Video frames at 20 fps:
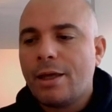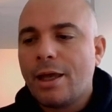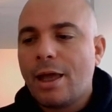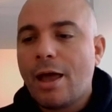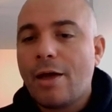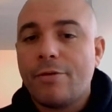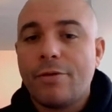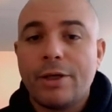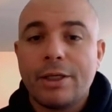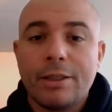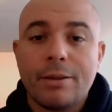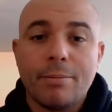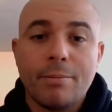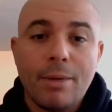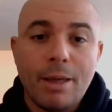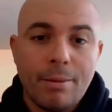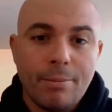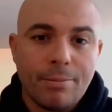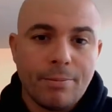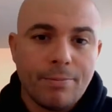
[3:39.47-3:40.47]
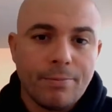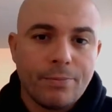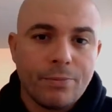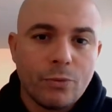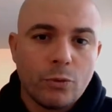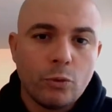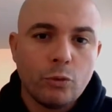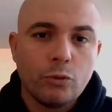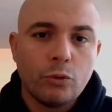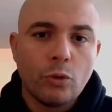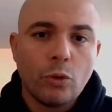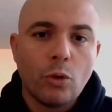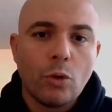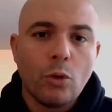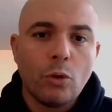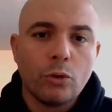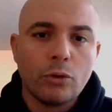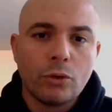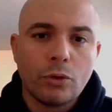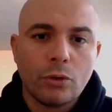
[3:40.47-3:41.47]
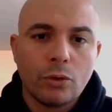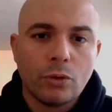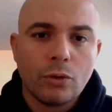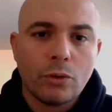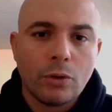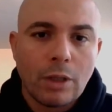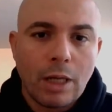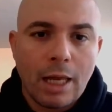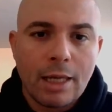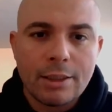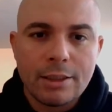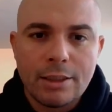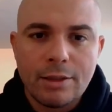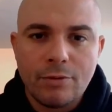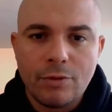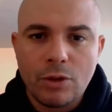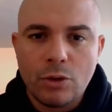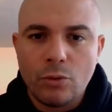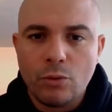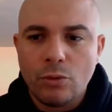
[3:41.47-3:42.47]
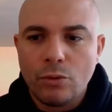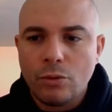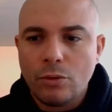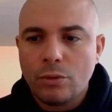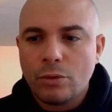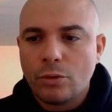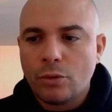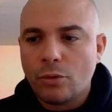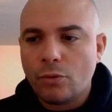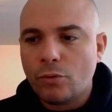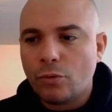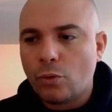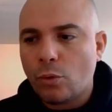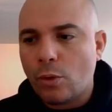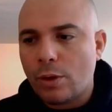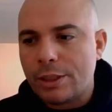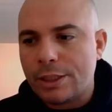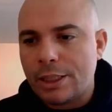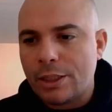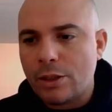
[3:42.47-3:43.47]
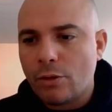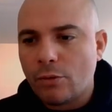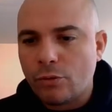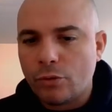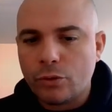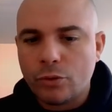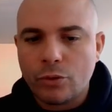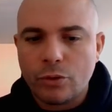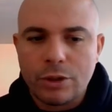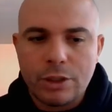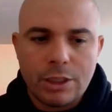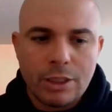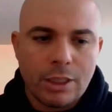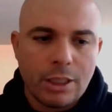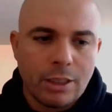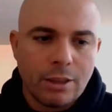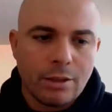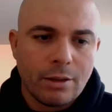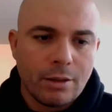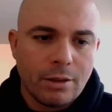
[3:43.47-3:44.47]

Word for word: avec même tout autre individu que vous croisez dans votre quotidien.